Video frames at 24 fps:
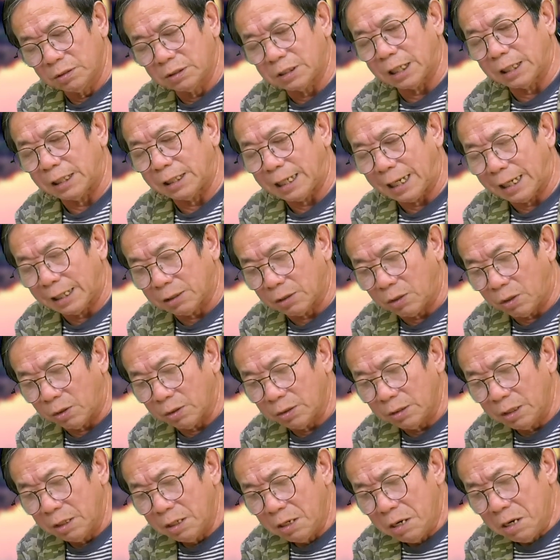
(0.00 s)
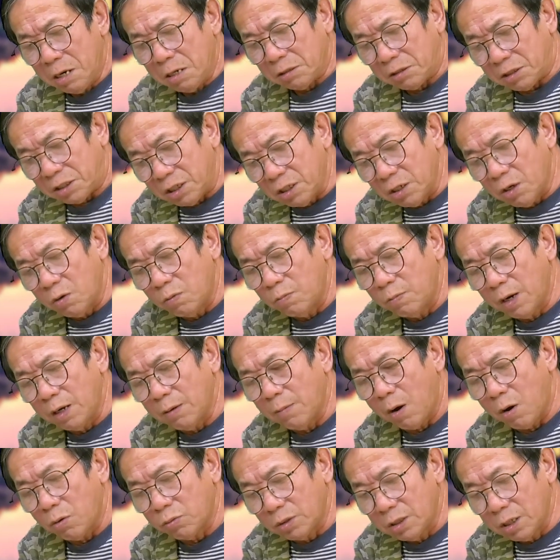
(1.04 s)
Trần Đăng nói, chiều
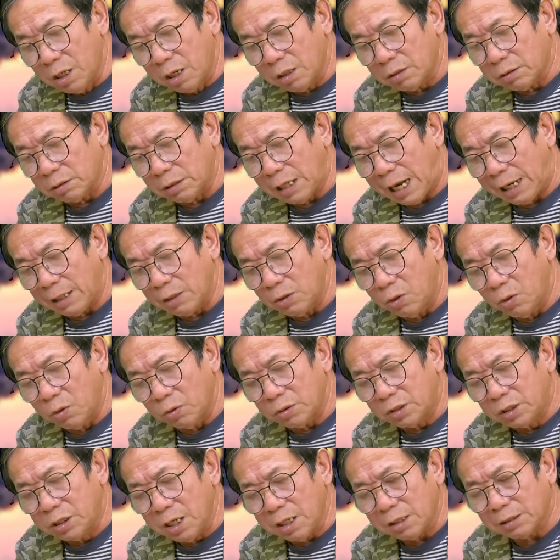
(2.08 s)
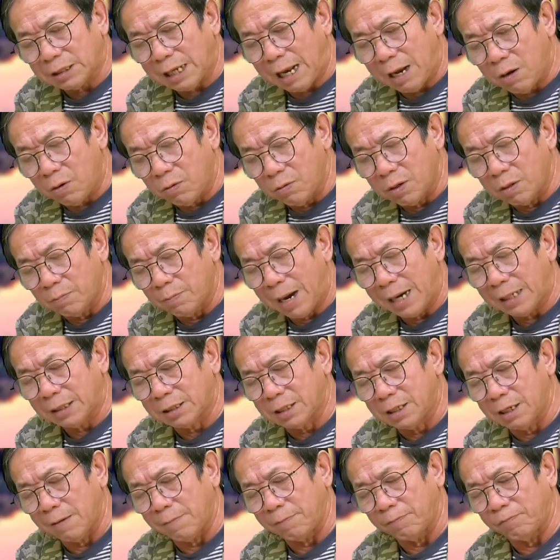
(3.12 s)
mới bầu được, đại hội trước tao ở ban
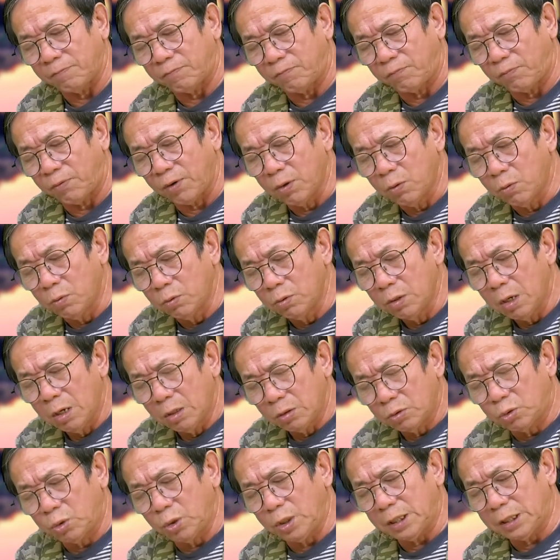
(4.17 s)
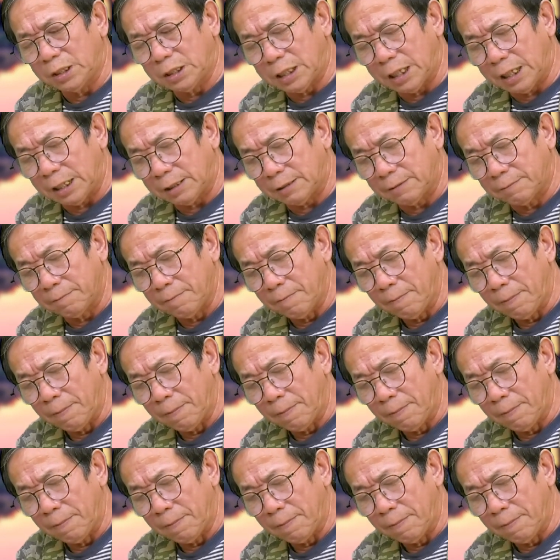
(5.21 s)
kiểm phiếu suýt chết.